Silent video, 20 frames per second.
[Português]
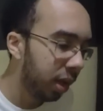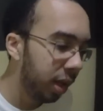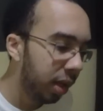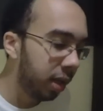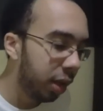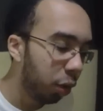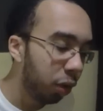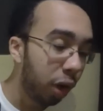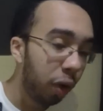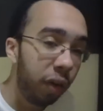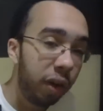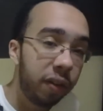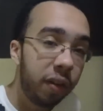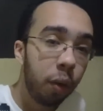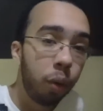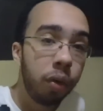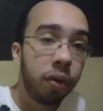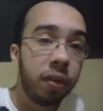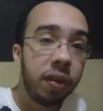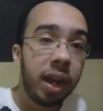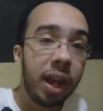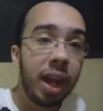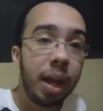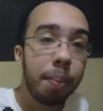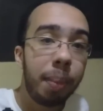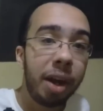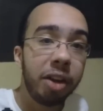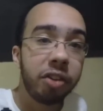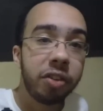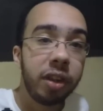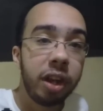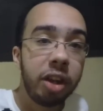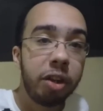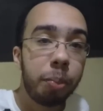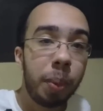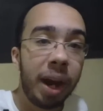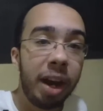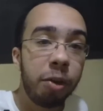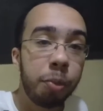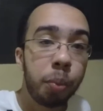Então talvez eu use ele bastante
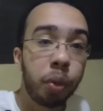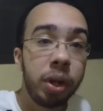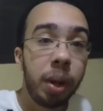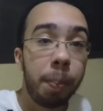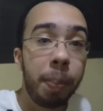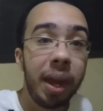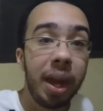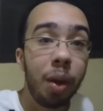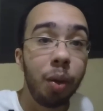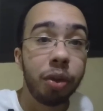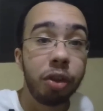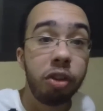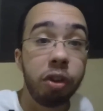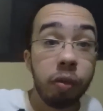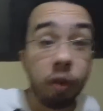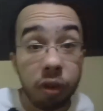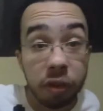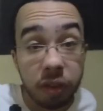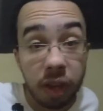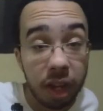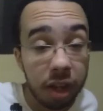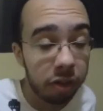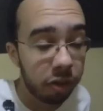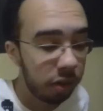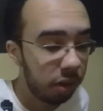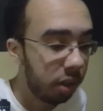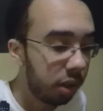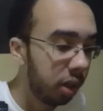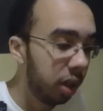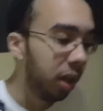para responder perguntas de vocês.